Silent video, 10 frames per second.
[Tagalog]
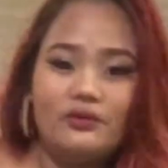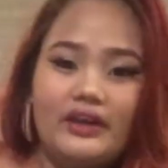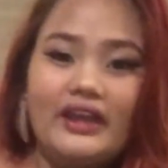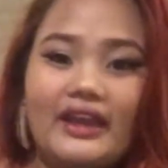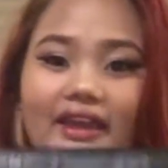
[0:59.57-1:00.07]

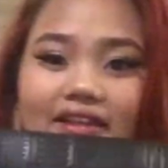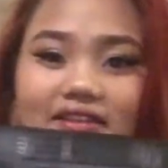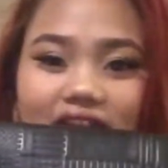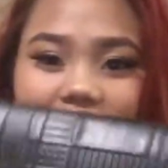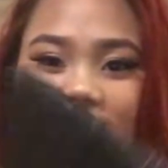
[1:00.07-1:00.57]
Ukay. And
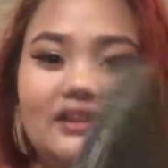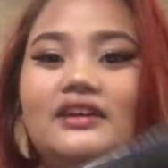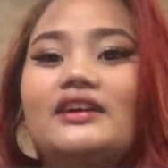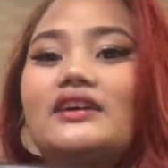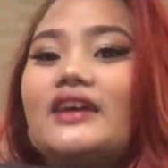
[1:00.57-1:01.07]

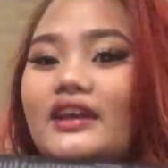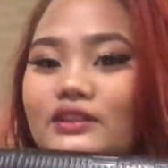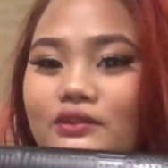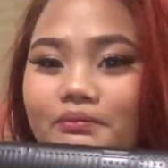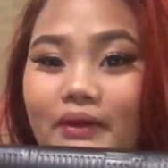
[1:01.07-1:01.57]

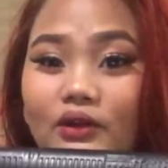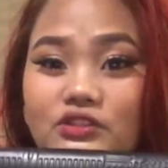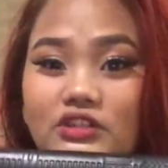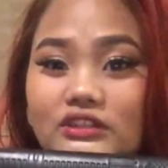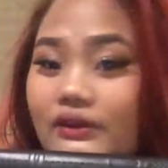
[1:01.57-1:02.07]
itong
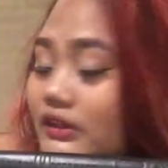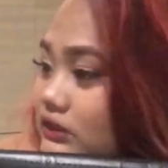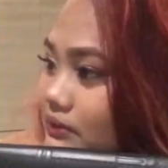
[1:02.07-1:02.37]
pouch. Ang tawag ito,